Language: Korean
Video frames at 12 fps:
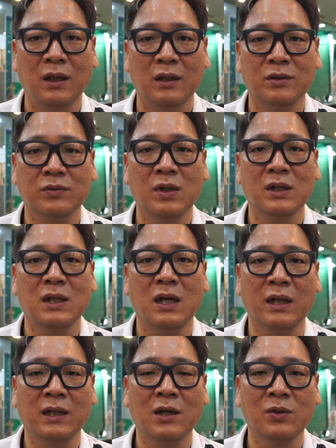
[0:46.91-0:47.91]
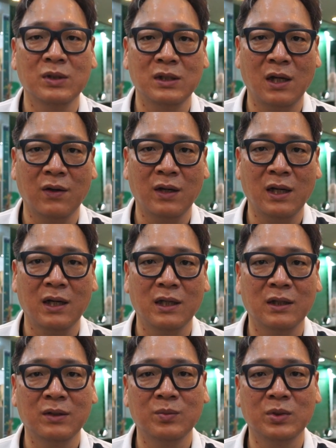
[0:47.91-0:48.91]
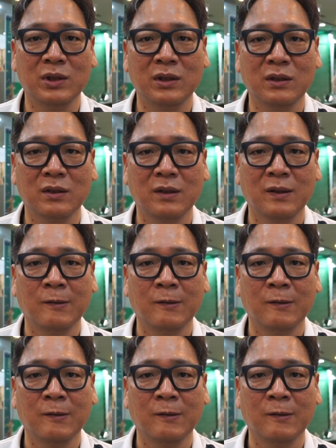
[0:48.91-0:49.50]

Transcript: 스코어가 잘 안 나오신다거나 이런 분들은